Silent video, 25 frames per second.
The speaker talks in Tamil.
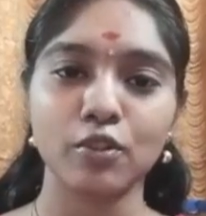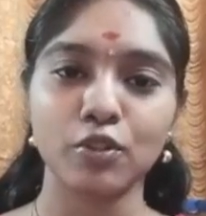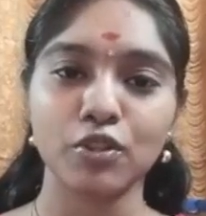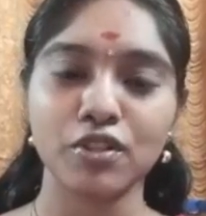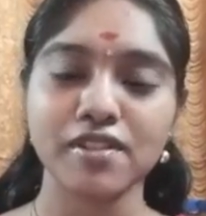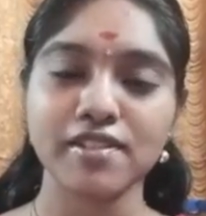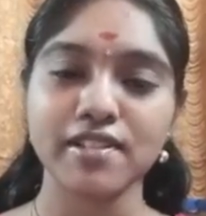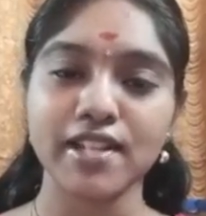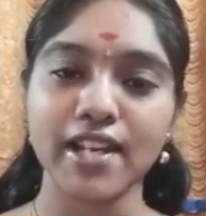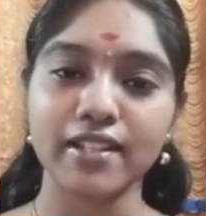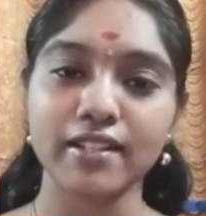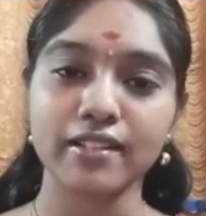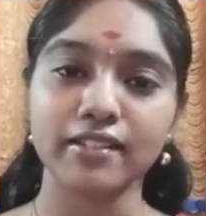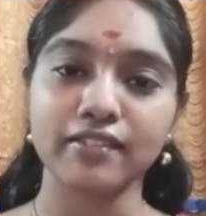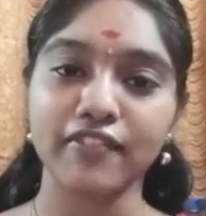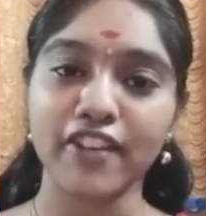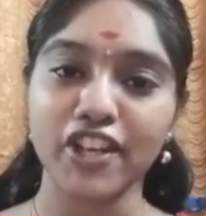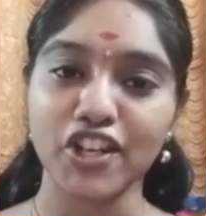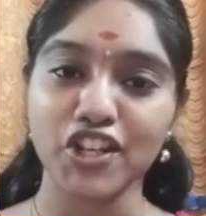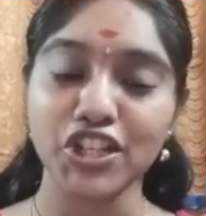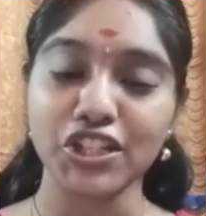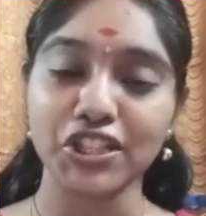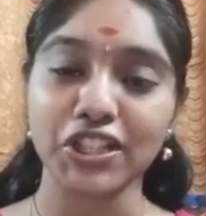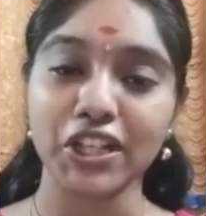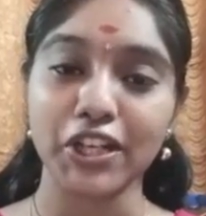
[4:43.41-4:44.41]
ஒரு
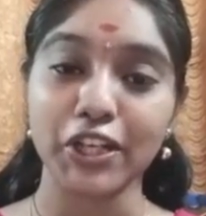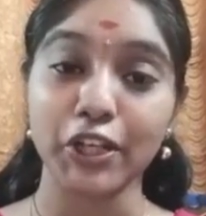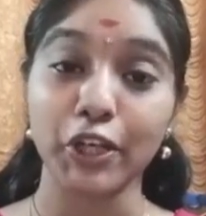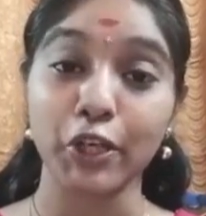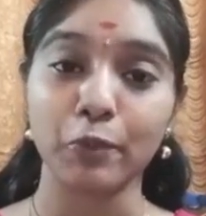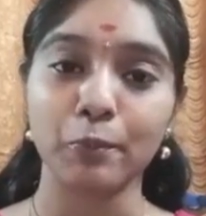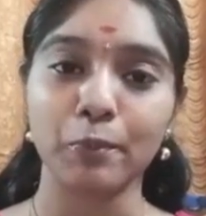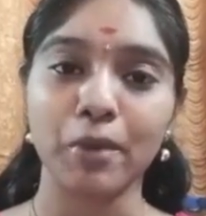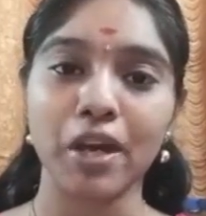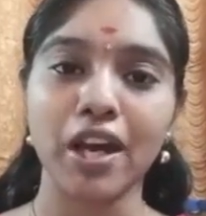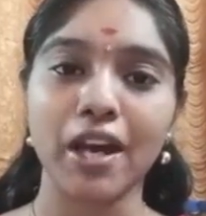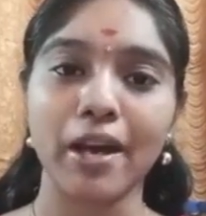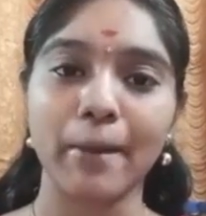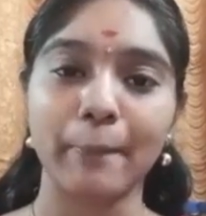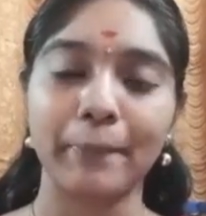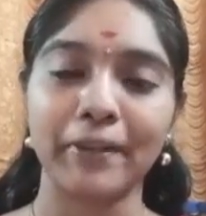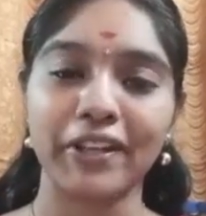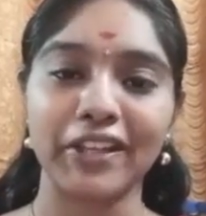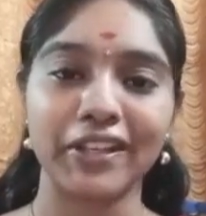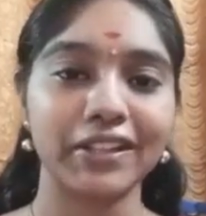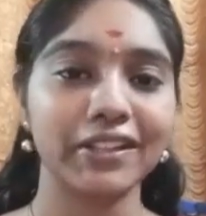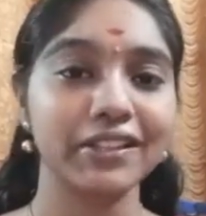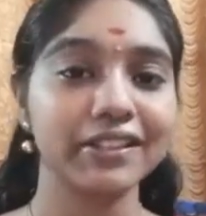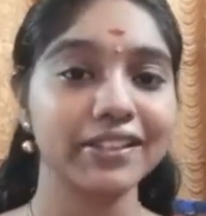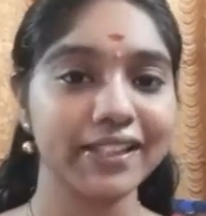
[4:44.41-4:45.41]
சாட்டிஸ்பாக்சன் கிடைக்குமா
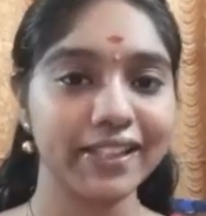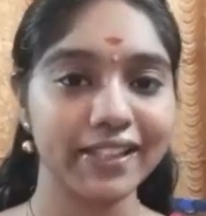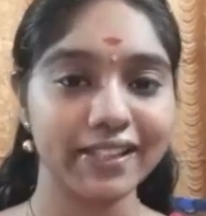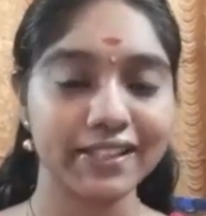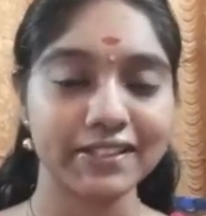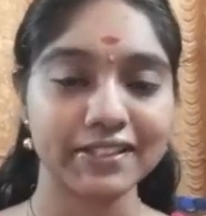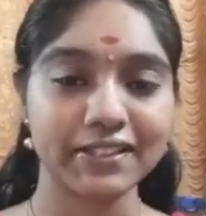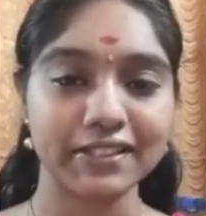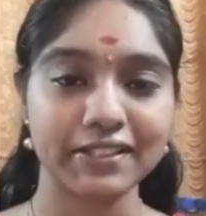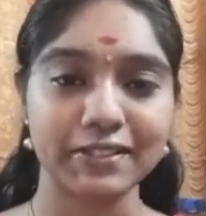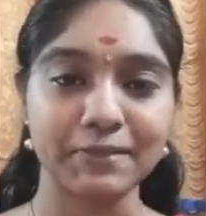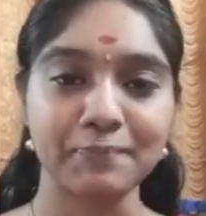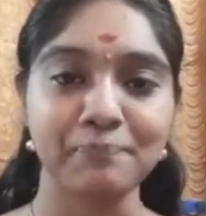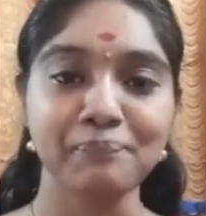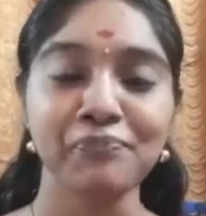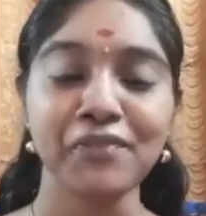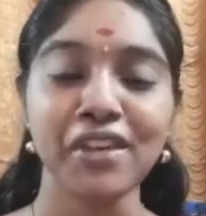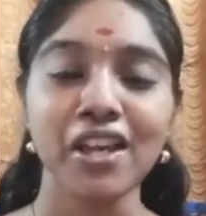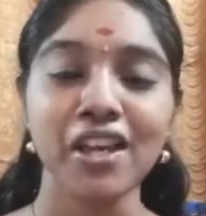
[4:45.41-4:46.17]
அப்படின்னு இருந்தது